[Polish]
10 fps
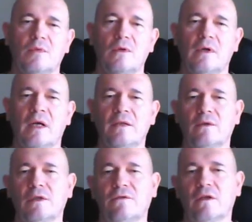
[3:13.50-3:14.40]
Przy okazji
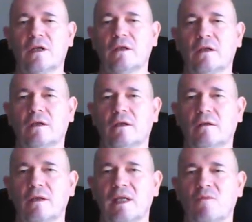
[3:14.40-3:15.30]
odświeża dech
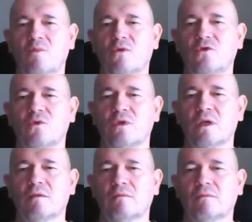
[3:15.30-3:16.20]
i
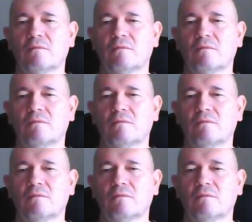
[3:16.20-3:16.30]
samopoczucie.